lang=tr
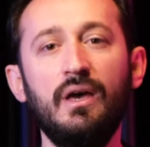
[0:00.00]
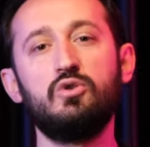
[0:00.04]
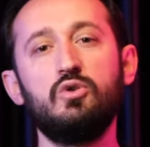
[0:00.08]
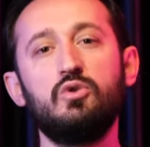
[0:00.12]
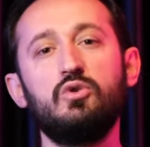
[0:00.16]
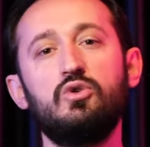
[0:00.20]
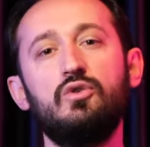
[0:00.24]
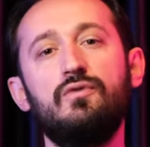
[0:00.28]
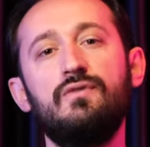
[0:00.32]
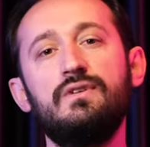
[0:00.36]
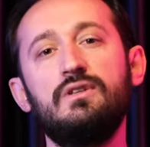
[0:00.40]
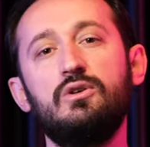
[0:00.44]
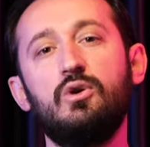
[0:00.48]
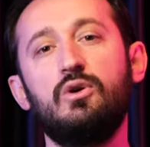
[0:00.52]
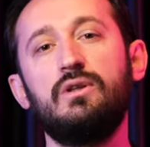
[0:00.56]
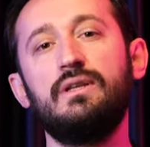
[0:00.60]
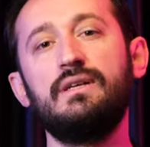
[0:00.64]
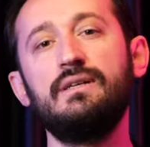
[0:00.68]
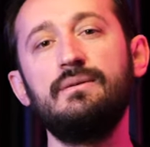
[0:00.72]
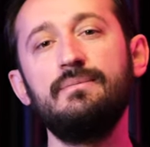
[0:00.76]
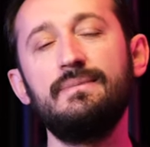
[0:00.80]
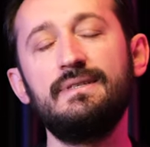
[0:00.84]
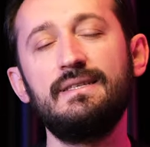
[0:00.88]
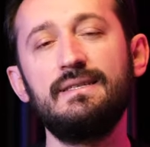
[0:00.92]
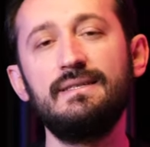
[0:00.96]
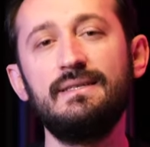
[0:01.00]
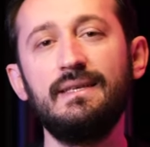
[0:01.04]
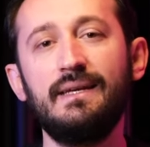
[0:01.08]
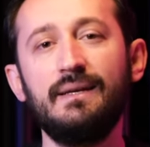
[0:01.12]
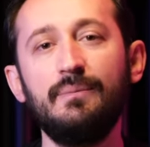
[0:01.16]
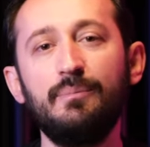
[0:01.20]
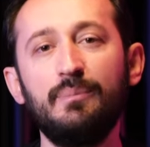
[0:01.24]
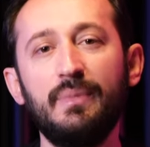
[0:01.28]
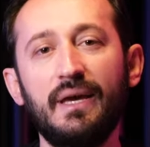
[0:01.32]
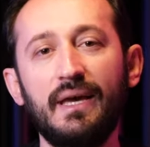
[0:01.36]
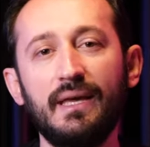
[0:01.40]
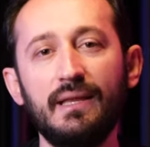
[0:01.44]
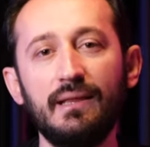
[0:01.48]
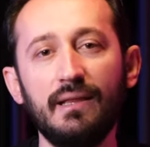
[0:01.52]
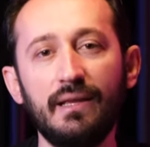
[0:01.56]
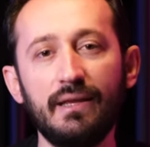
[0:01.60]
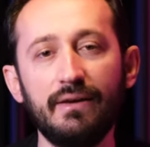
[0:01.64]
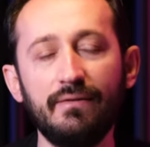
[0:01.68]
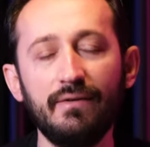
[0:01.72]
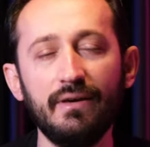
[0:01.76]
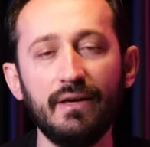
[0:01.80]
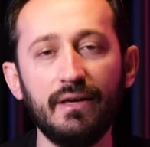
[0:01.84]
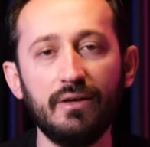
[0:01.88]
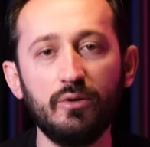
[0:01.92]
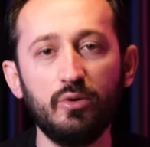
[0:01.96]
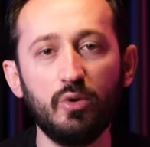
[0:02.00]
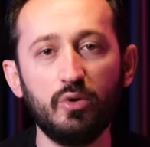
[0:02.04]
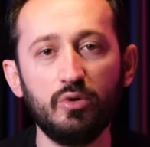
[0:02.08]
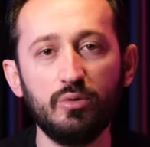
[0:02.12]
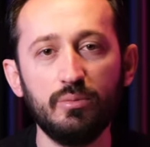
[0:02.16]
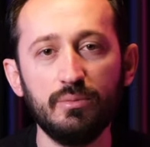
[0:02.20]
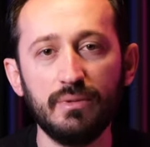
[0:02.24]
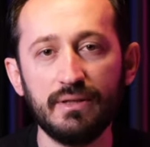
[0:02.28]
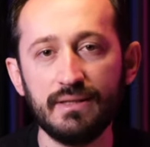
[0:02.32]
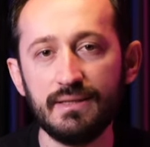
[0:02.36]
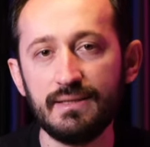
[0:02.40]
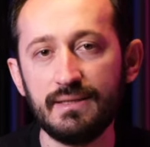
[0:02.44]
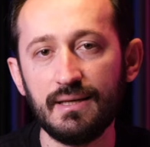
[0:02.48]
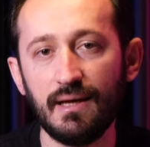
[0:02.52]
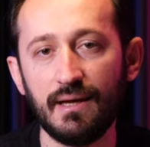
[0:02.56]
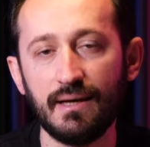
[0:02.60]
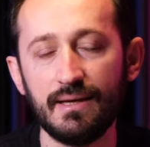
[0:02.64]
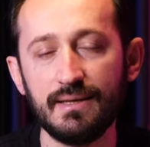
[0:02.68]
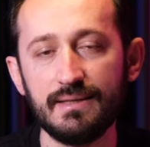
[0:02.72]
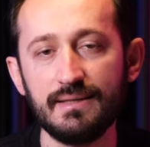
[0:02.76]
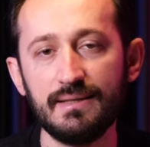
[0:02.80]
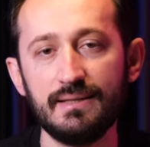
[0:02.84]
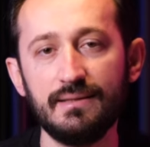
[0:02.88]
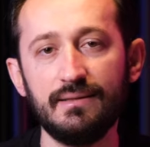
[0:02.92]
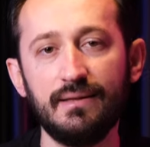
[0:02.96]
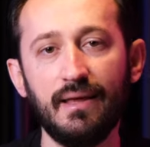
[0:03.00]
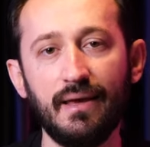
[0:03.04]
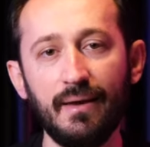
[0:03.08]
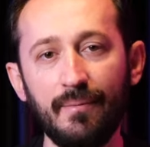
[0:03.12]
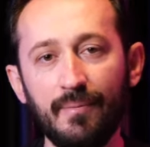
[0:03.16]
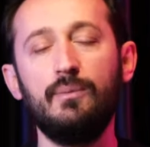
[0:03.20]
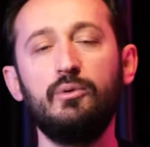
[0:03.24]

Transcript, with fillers: Çünkü videolarım sizlerin beğenileri ve yorumları sayesinde,